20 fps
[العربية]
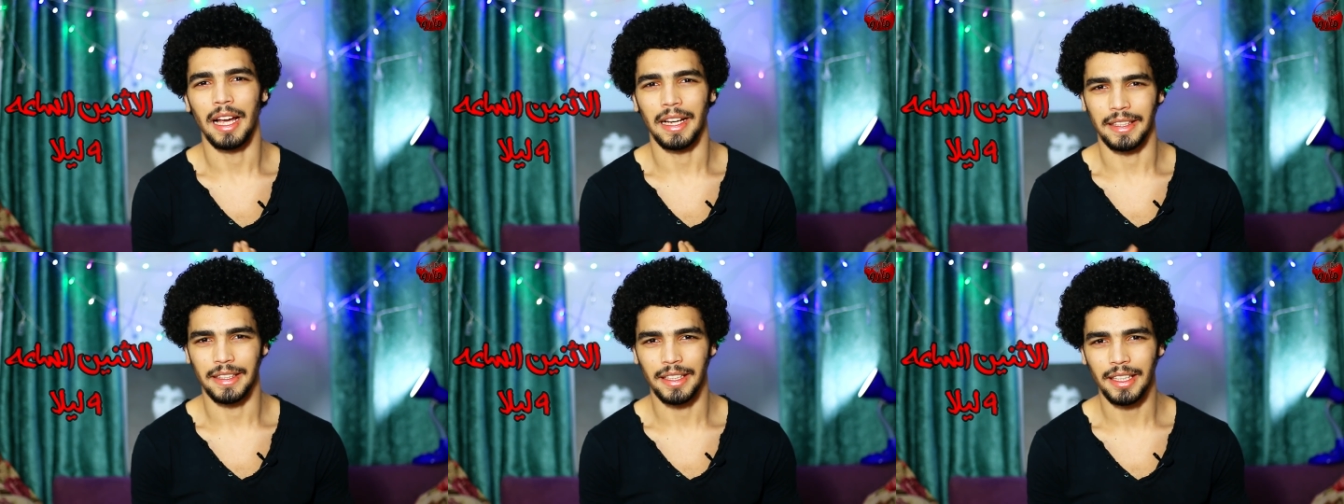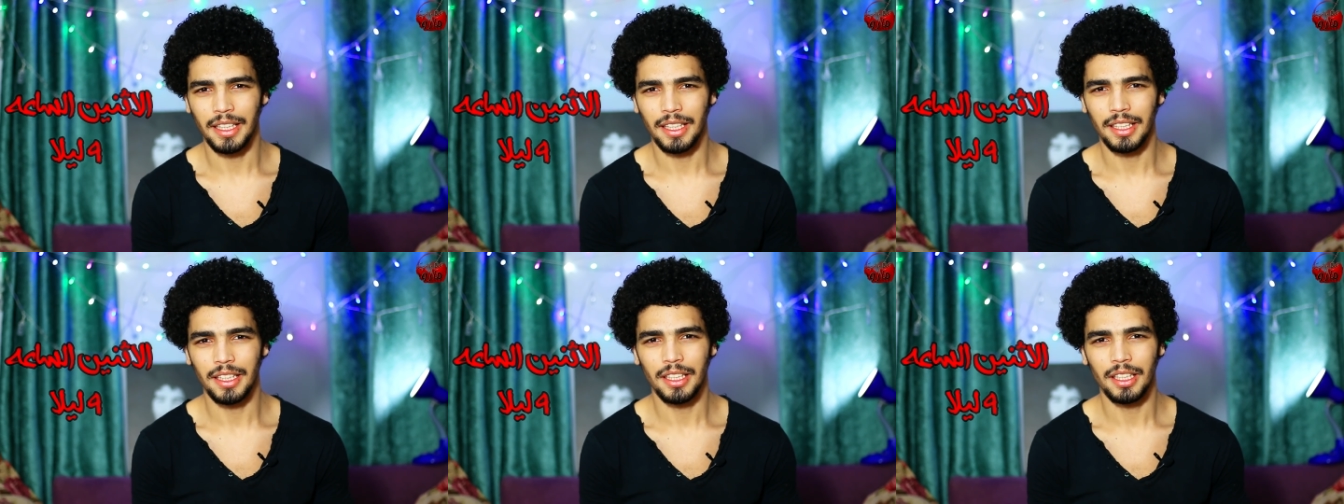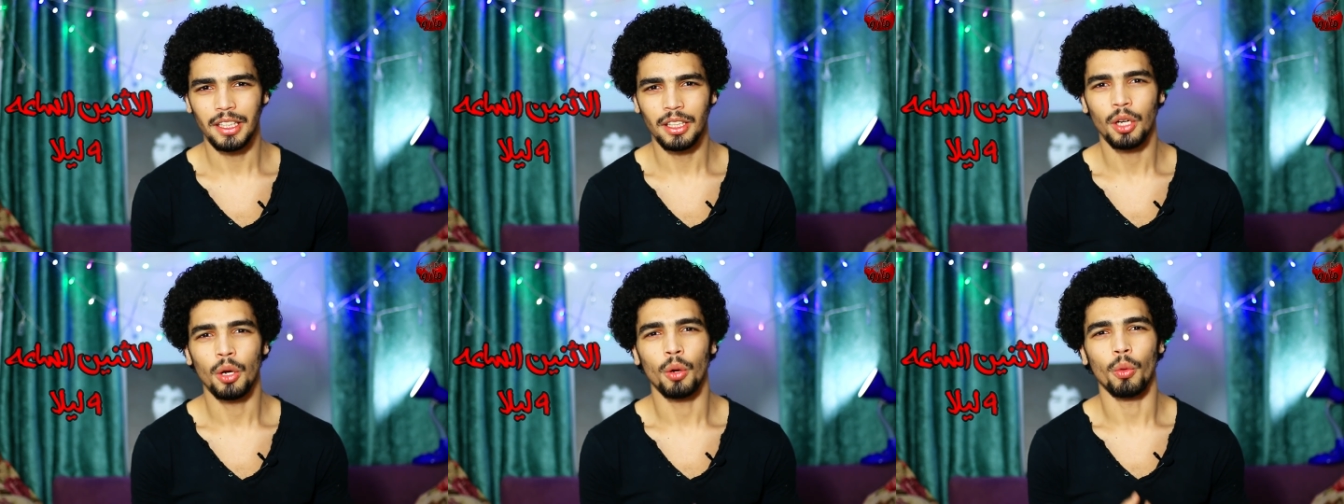
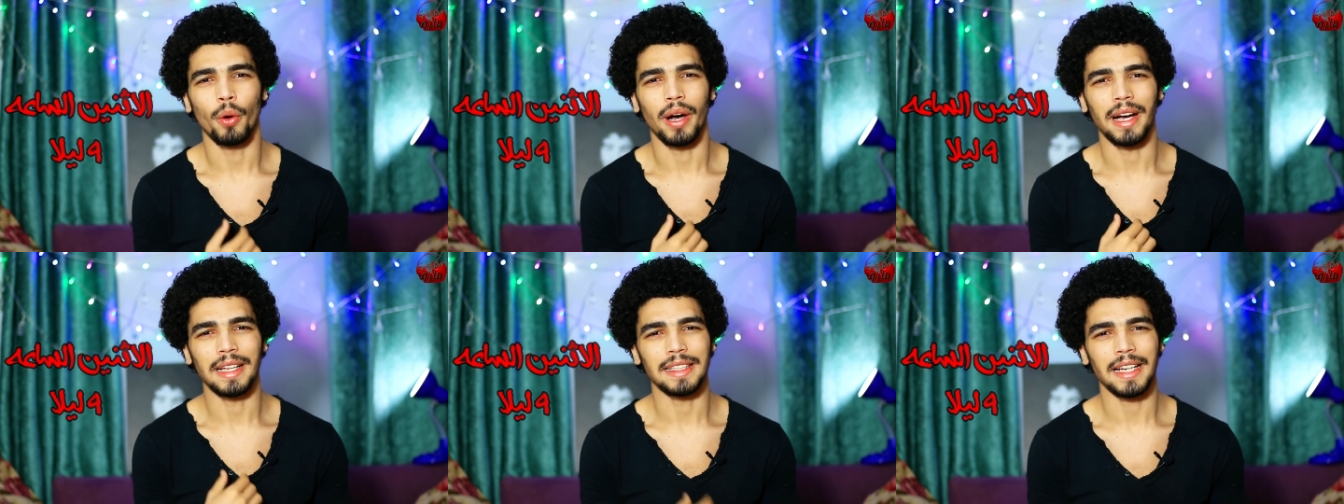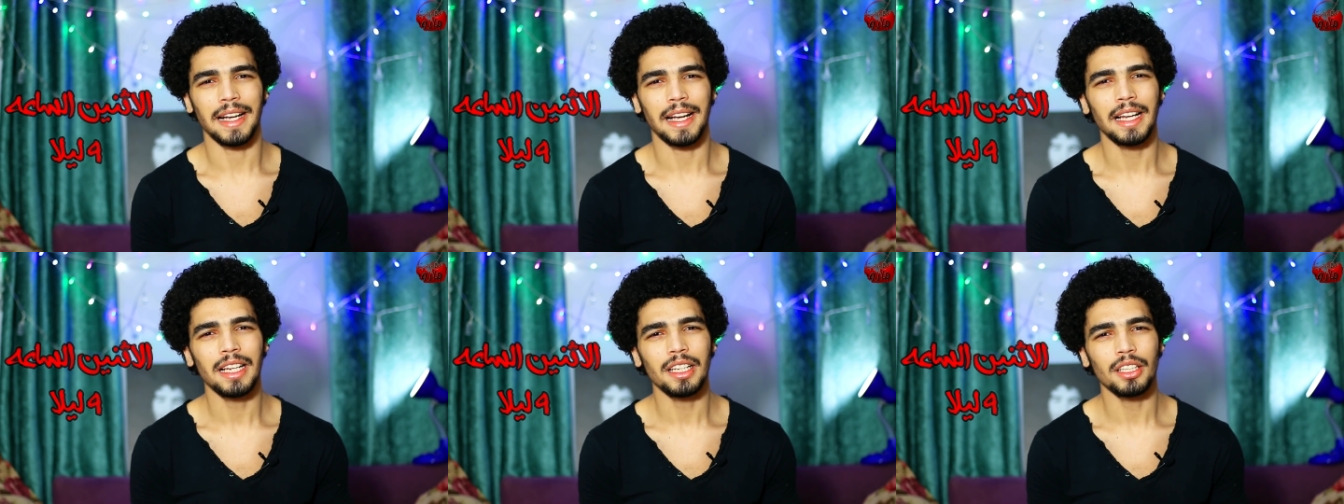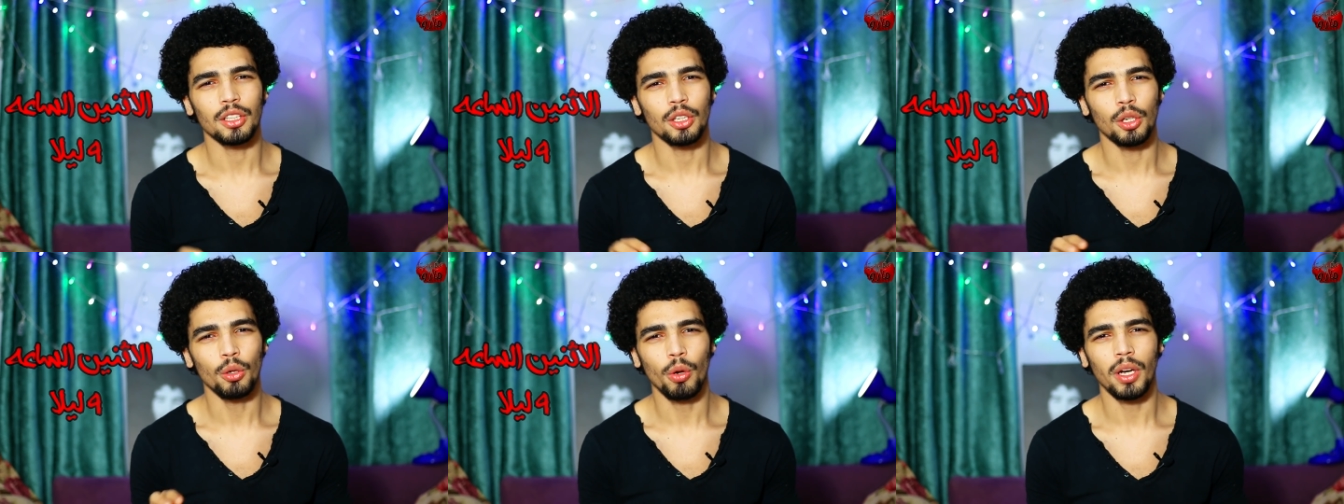هتجيلي
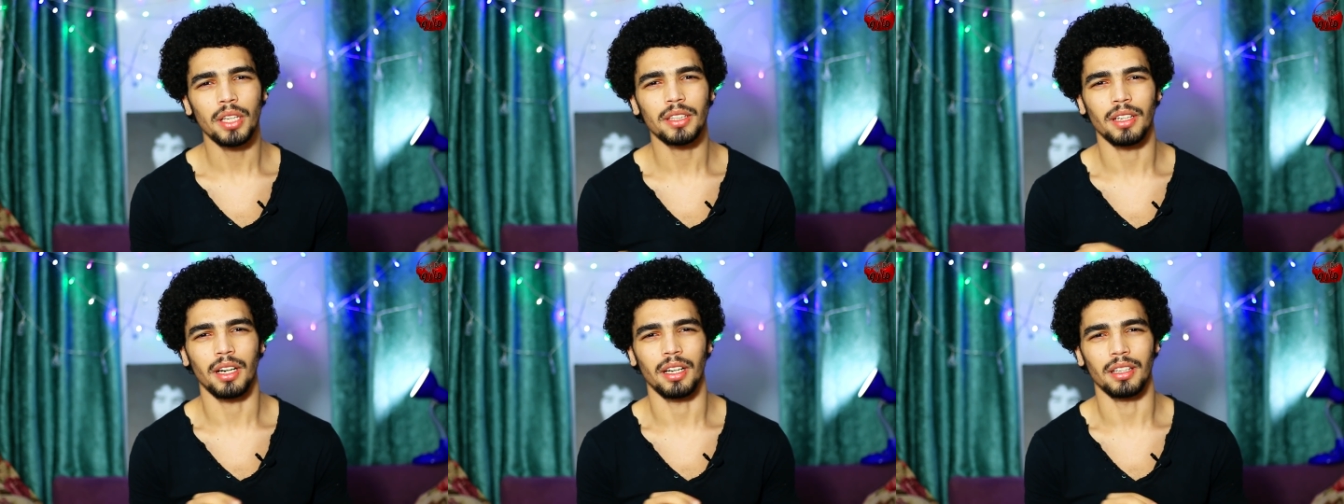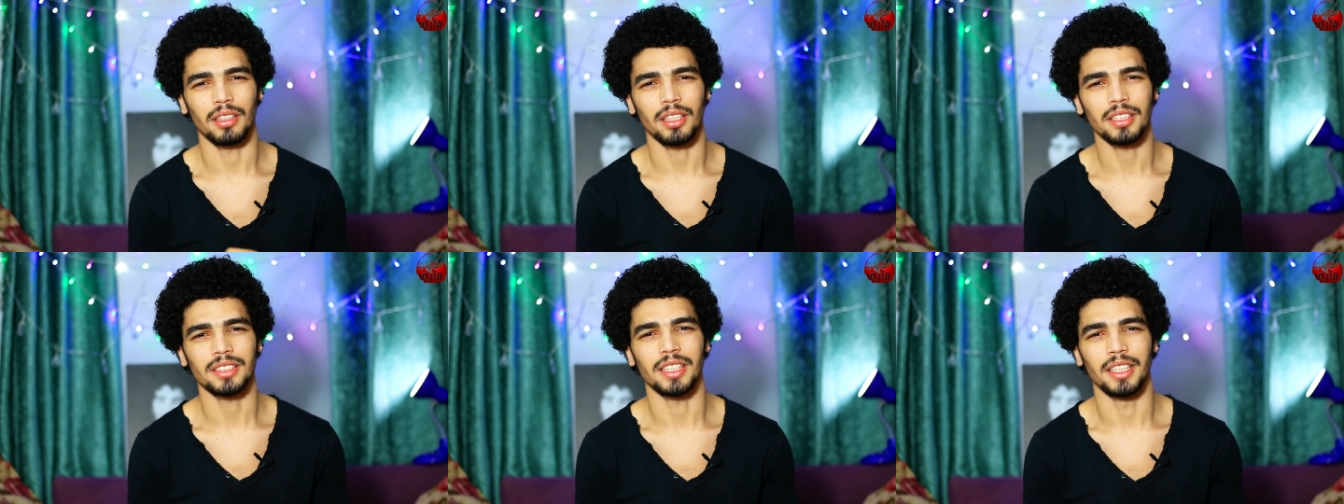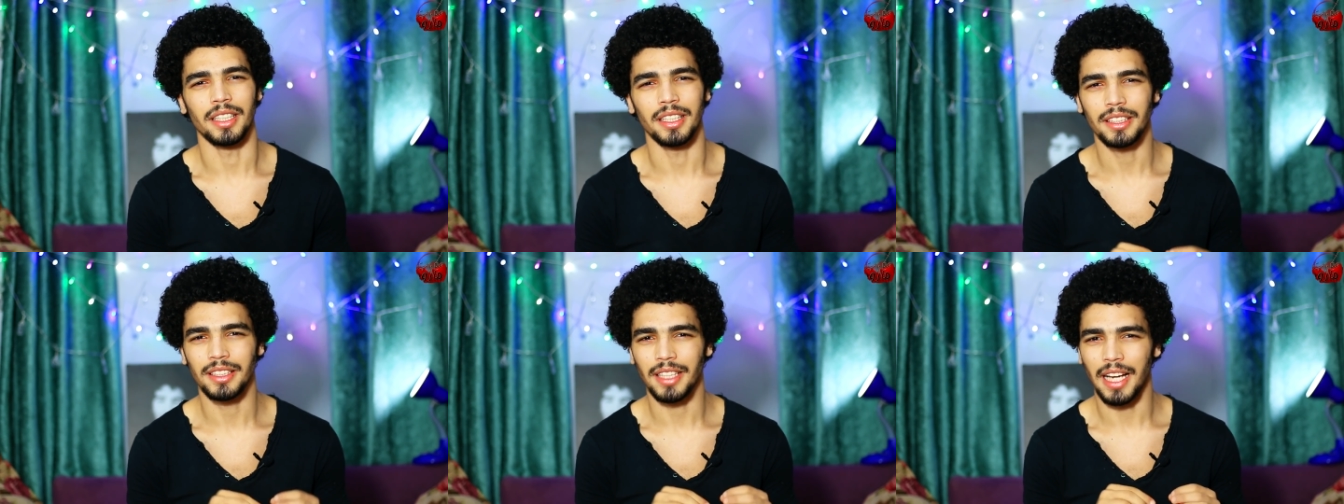وهدخلك جوه
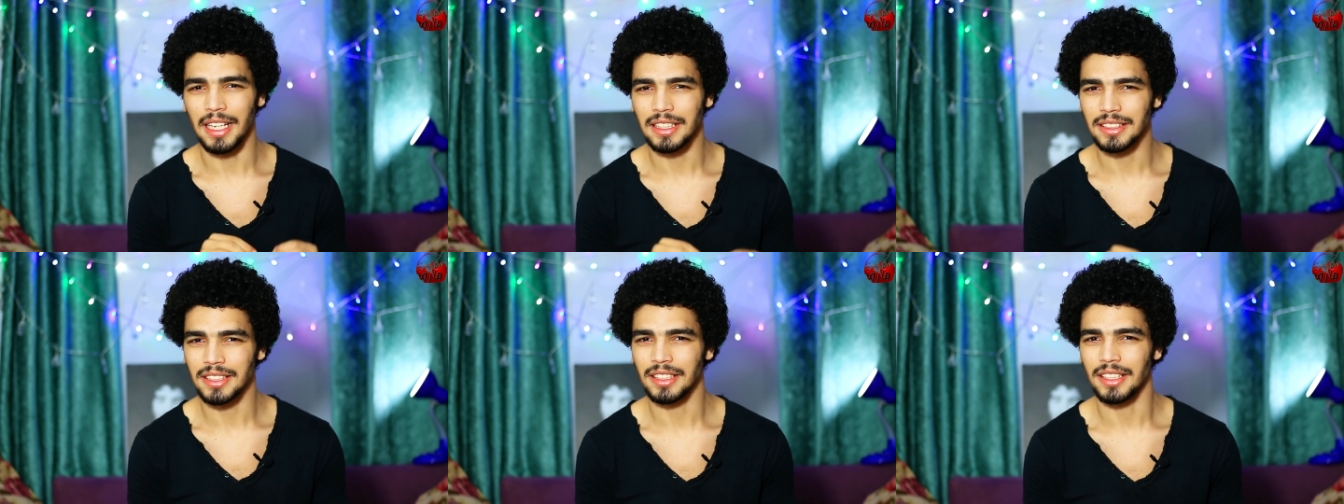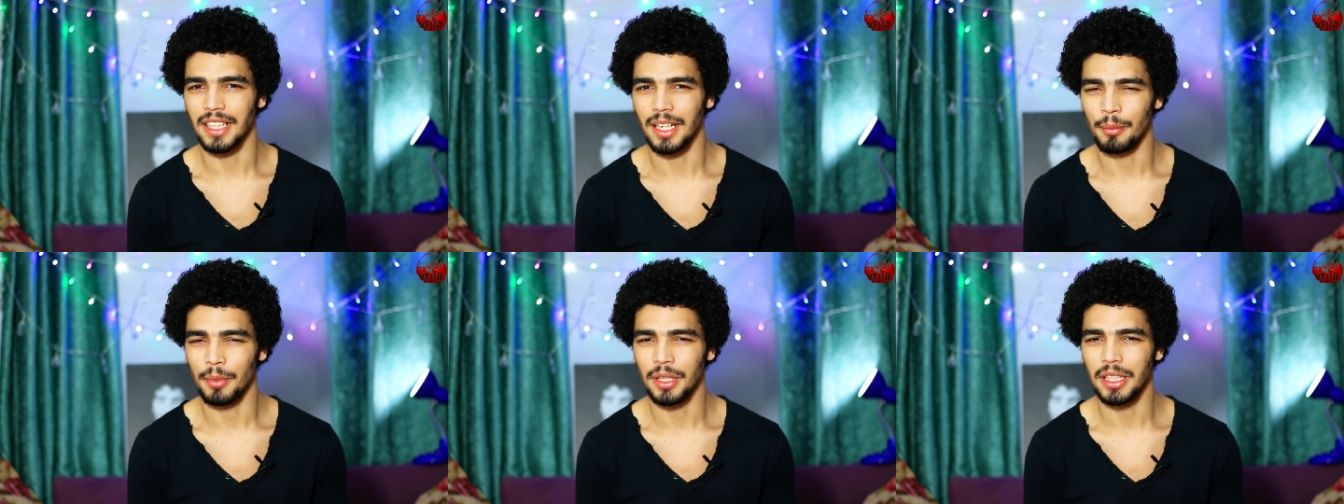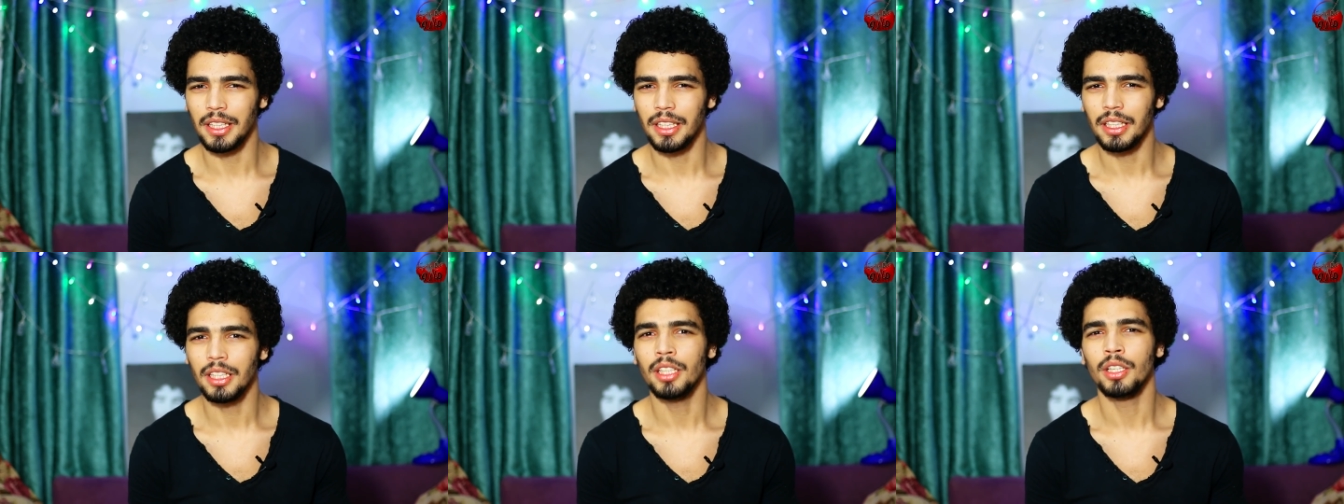تخلصي اللي انت عايزة
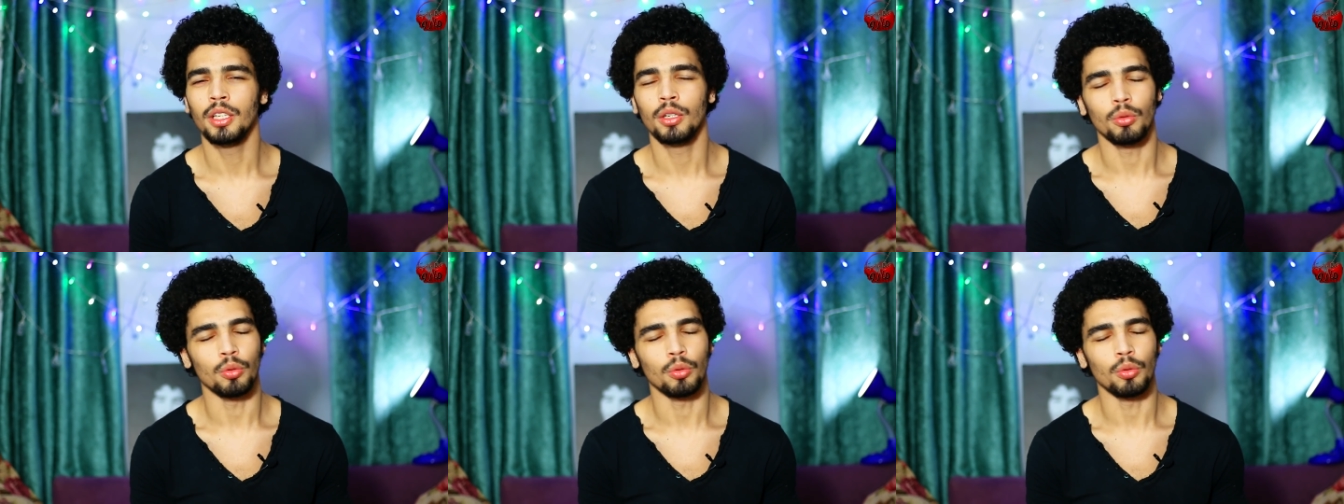تعمليه